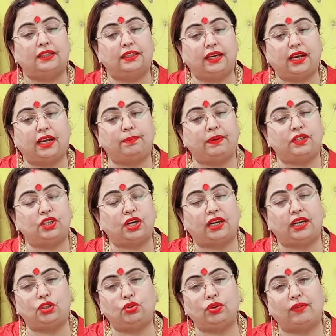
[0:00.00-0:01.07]
दिक्कत
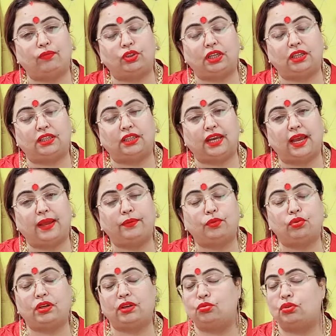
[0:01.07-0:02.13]
परेशानी जो है वो देते हैं
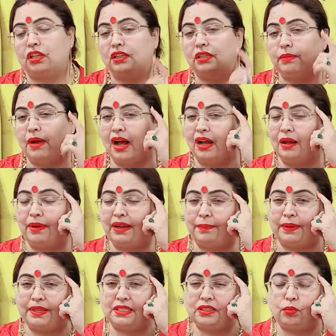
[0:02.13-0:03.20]
क्योंकि उनका दिमाग हमारे
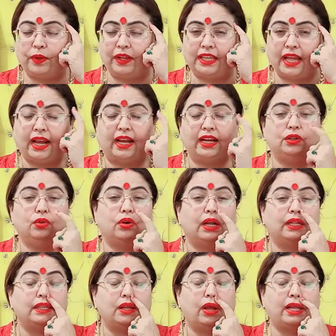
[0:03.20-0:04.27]
पास नहीं हो पाता है कई लोग
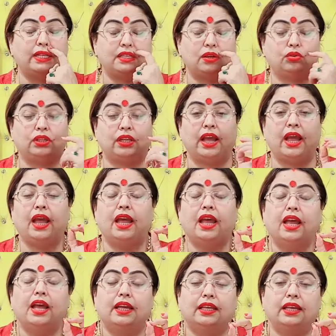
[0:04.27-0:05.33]
ऐसे होते
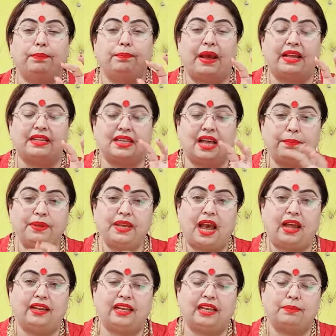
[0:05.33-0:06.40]
हैं कि पैसा भी
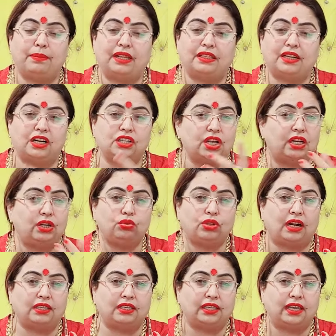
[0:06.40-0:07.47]
आने के बाद कर्जा नहीं
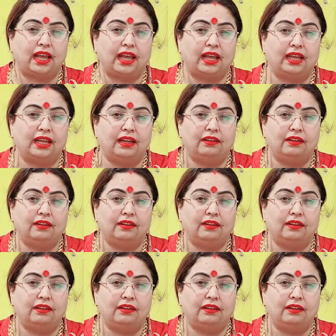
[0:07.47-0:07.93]
उतारते हैं